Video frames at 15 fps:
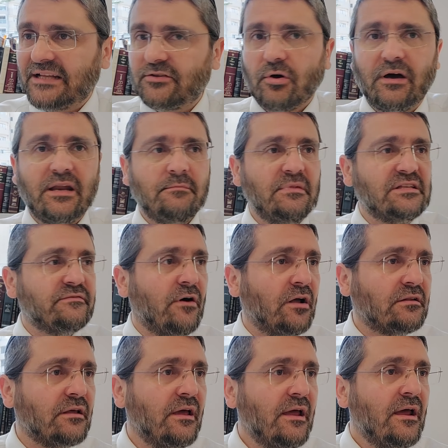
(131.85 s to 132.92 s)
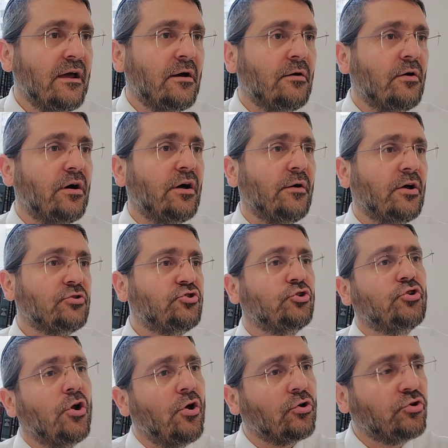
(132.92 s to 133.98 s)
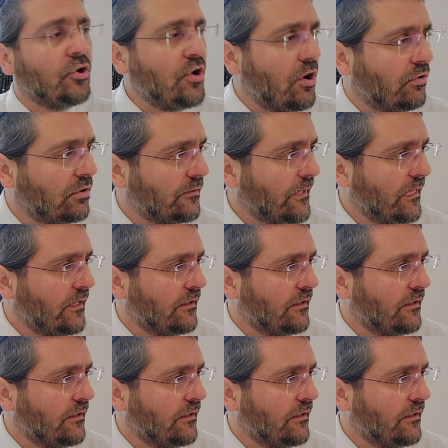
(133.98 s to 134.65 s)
la Torah les mitzvot, euh, du donnant-donnant.